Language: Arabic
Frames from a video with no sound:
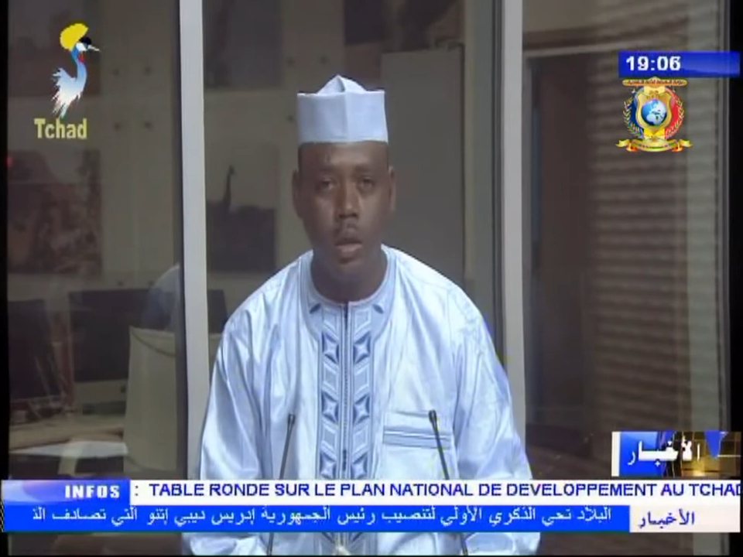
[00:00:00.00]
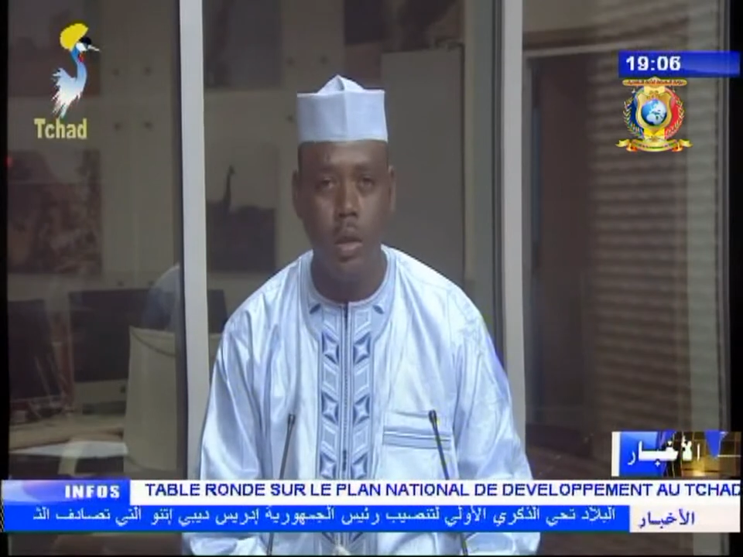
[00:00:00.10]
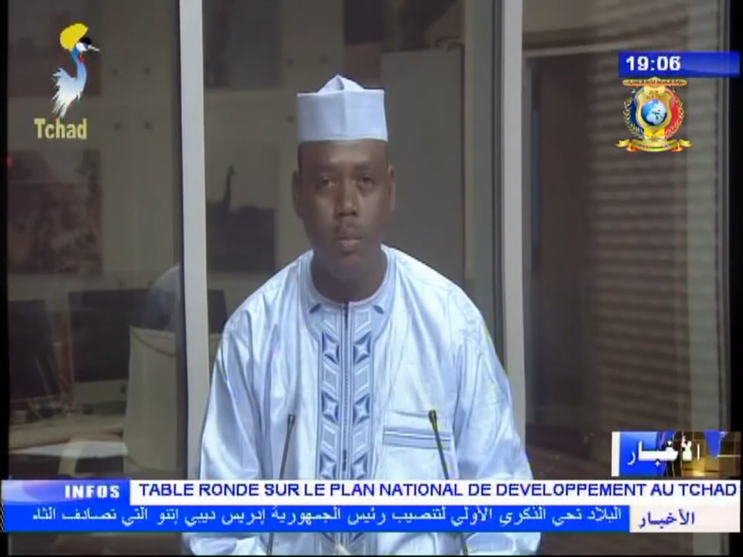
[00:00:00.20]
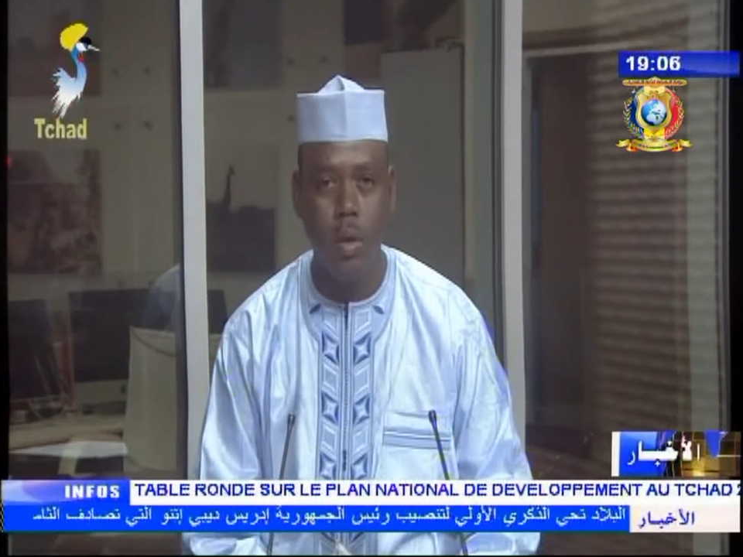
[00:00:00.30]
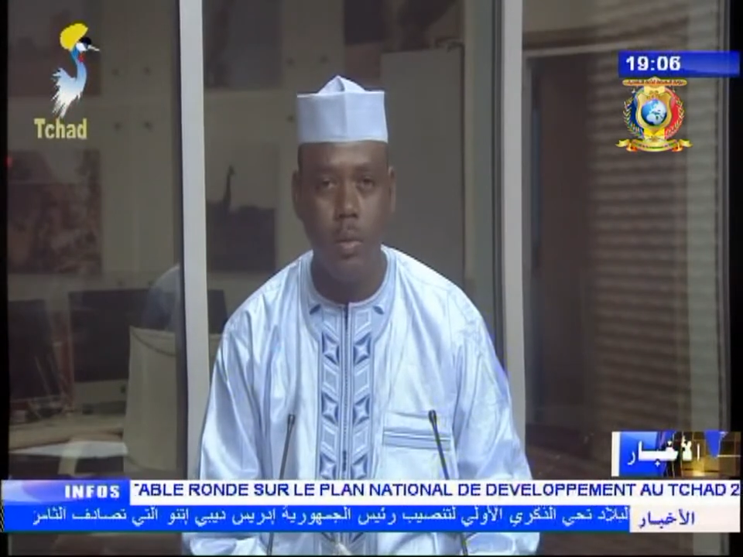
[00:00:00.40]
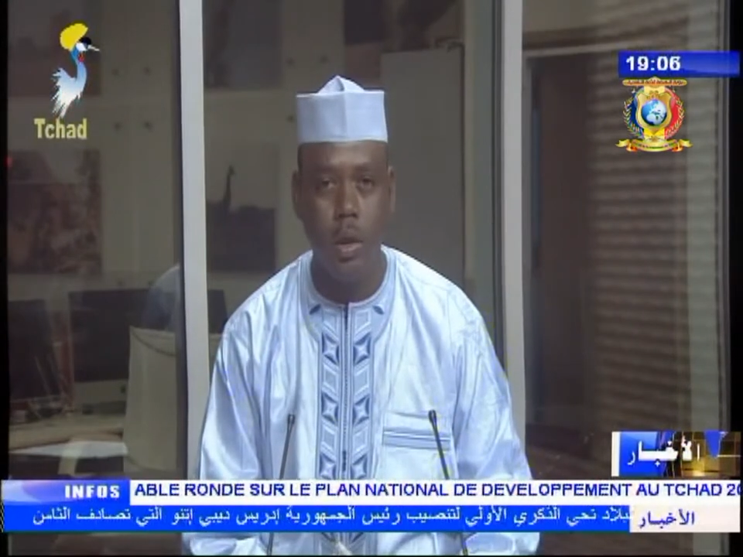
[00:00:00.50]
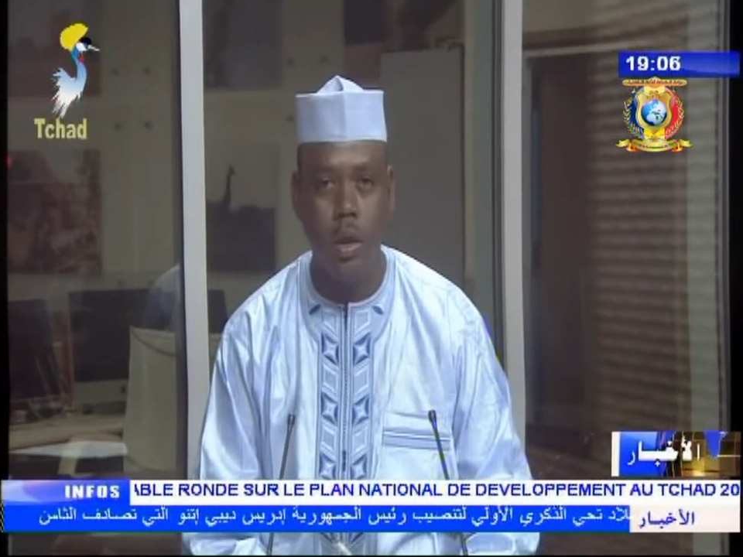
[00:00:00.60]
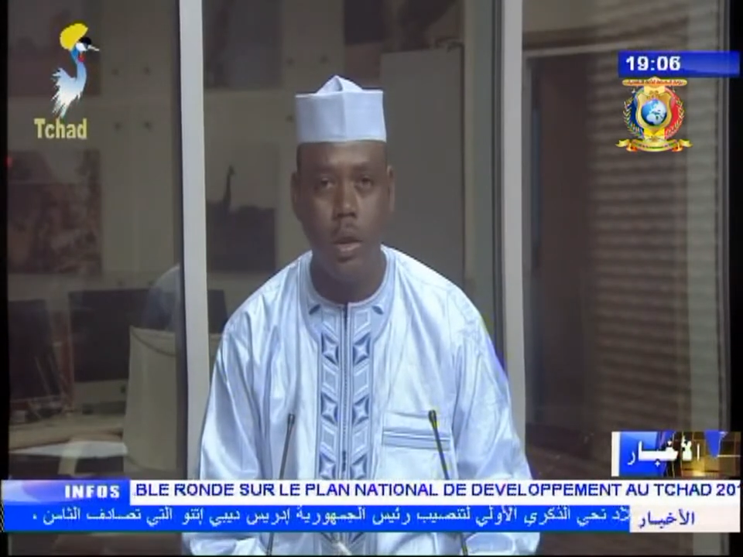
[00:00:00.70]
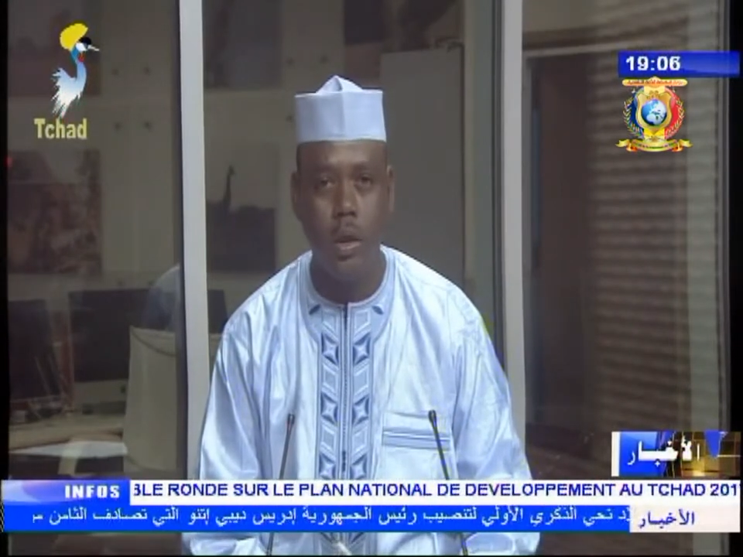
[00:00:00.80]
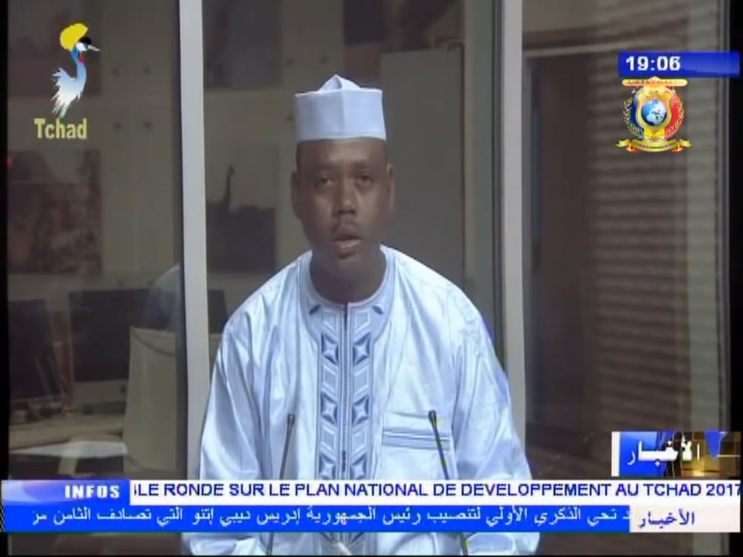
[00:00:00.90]

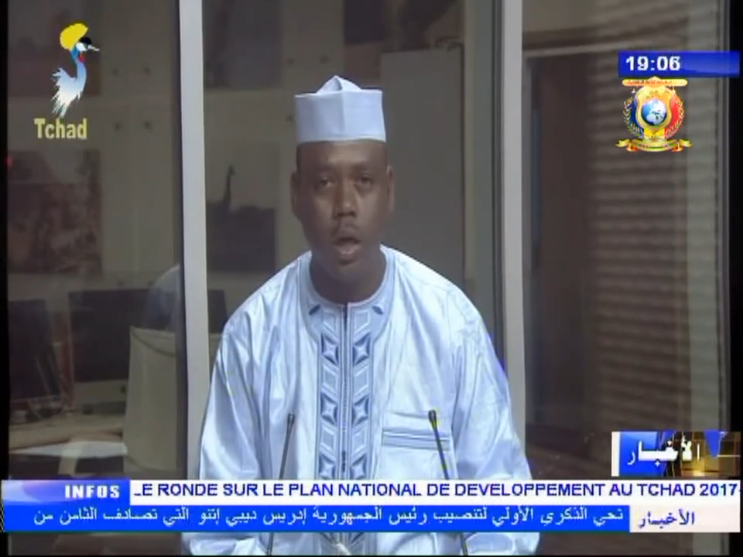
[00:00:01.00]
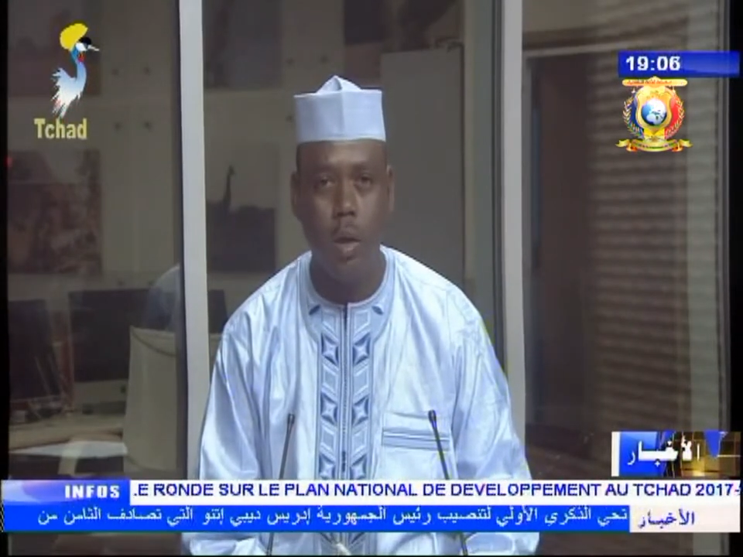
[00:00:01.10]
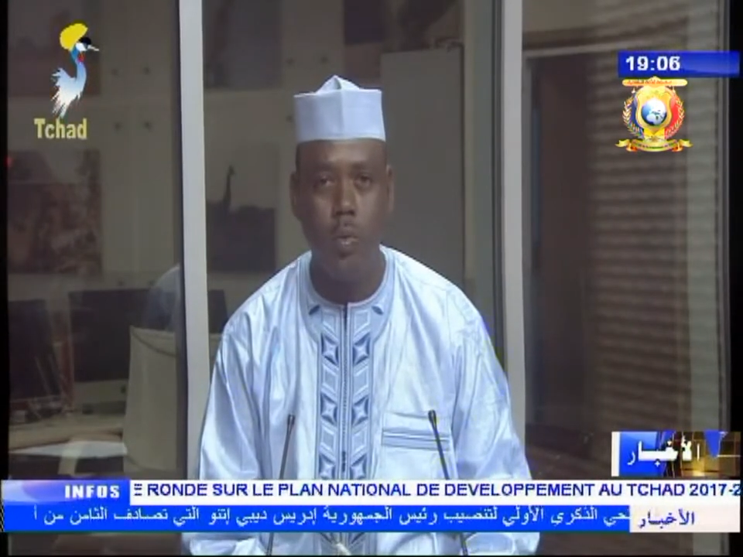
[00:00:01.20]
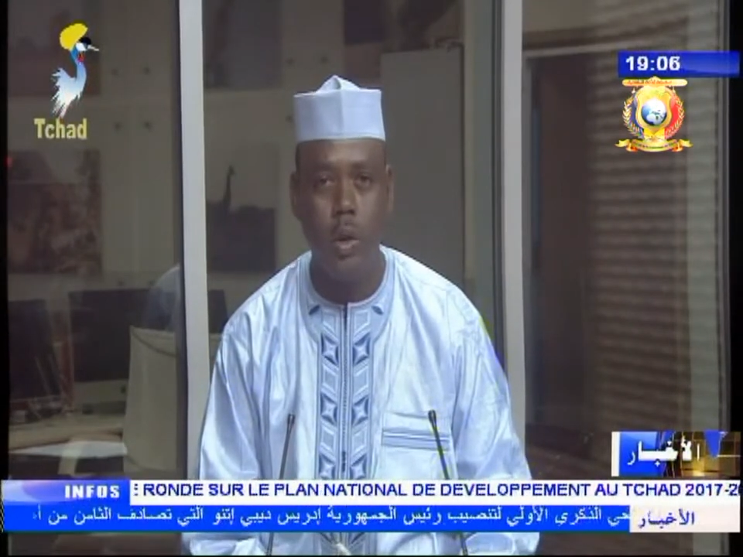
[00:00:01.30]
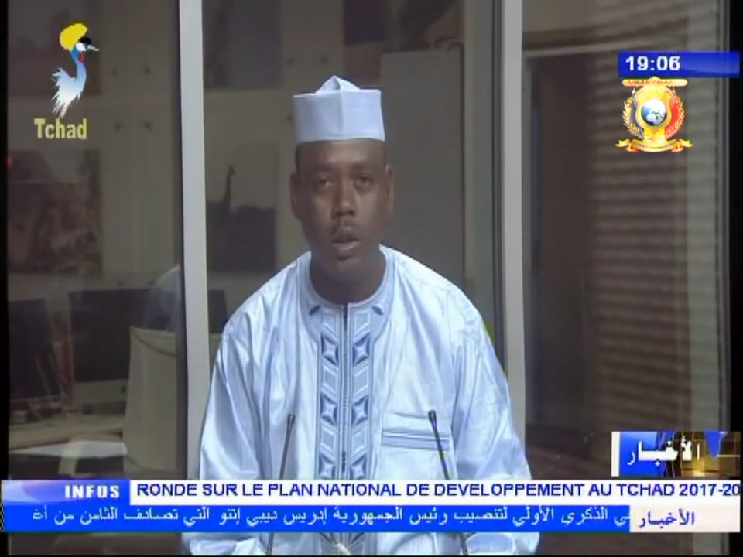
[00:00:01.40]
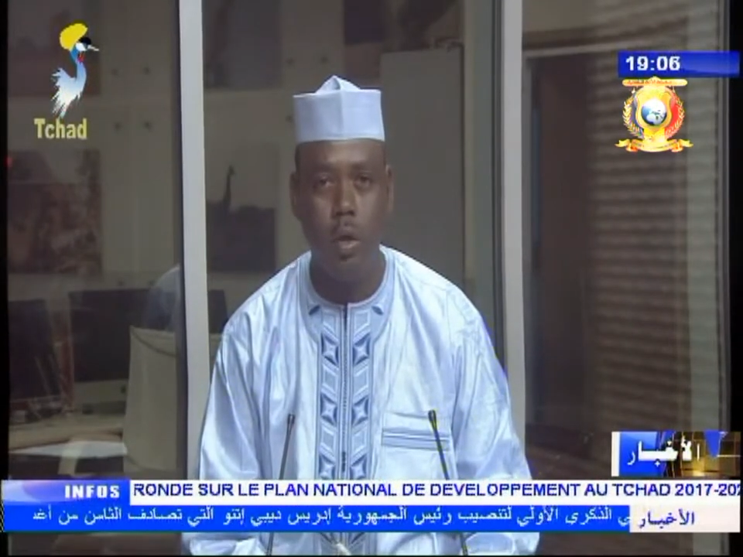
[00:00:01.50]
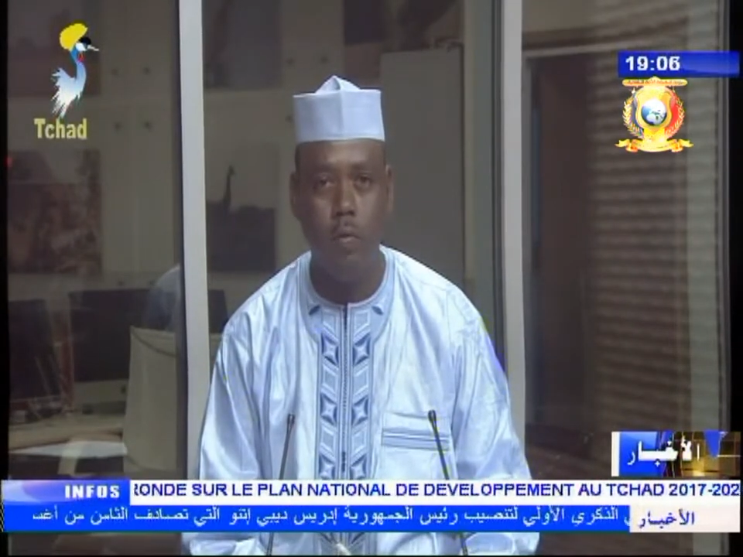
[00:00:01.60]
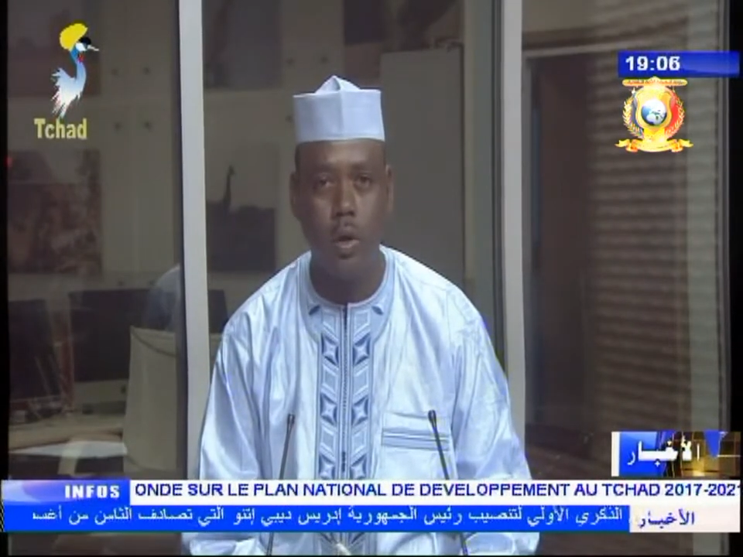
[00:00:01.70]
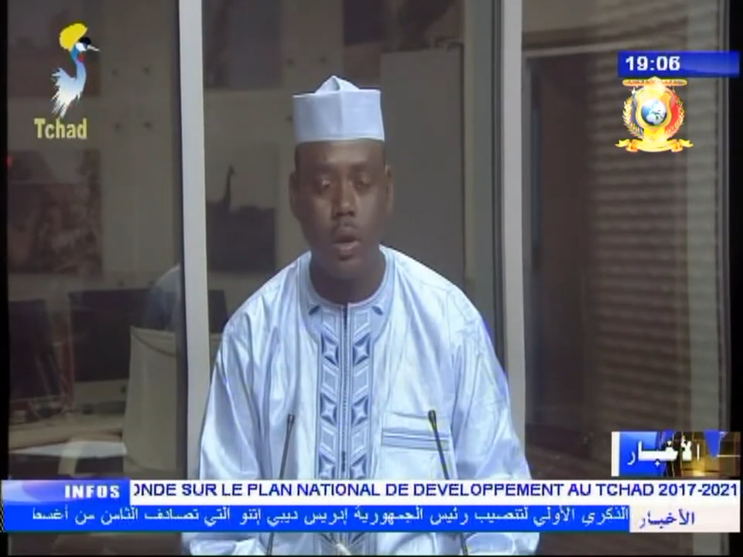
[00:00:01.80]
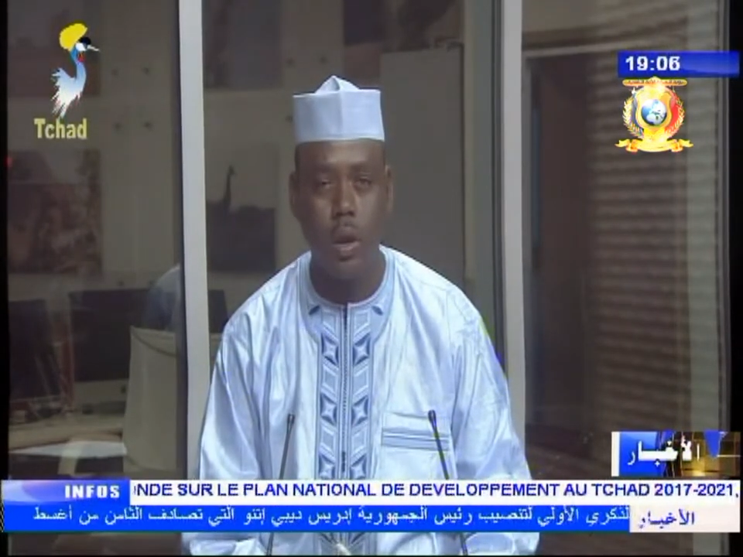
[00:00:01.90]
لانضمامها للتعاونية
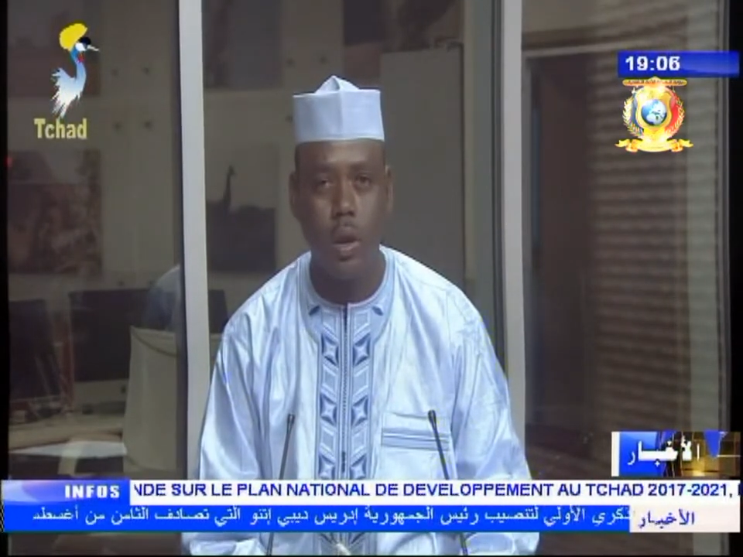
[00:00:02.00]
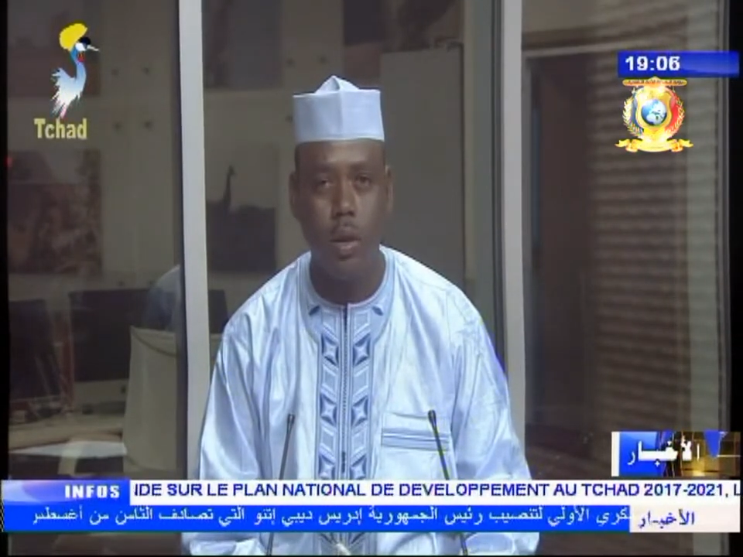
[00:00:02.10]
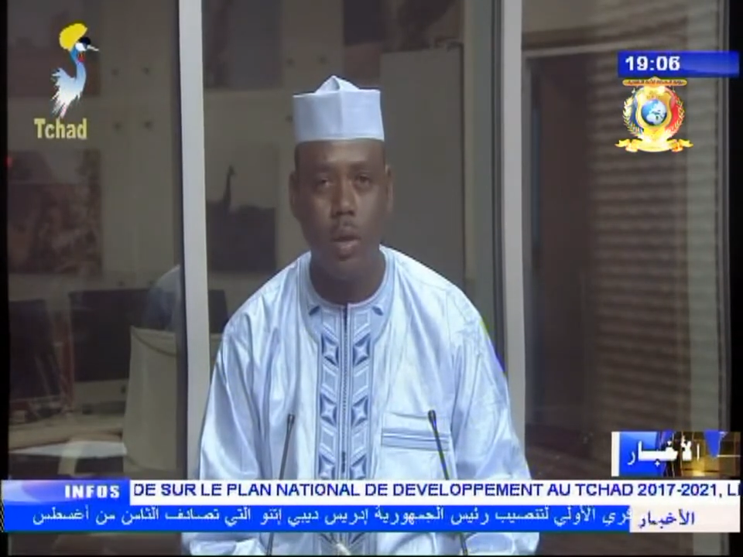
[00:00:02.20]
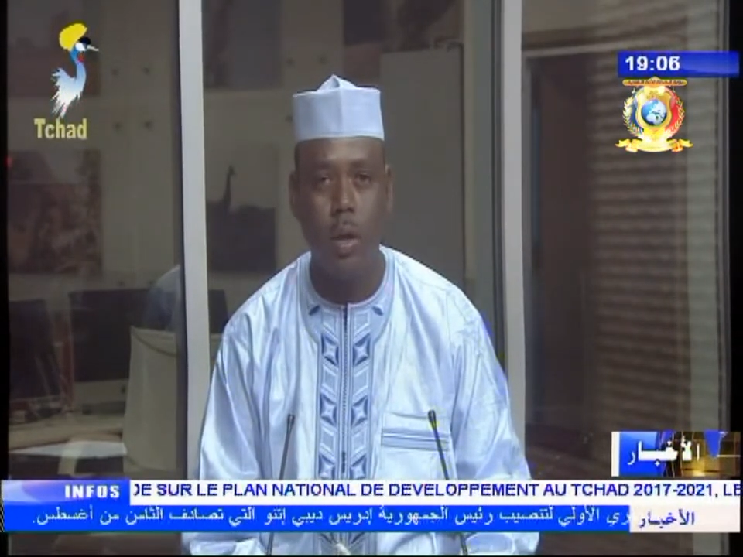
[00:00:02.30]
الأفريقية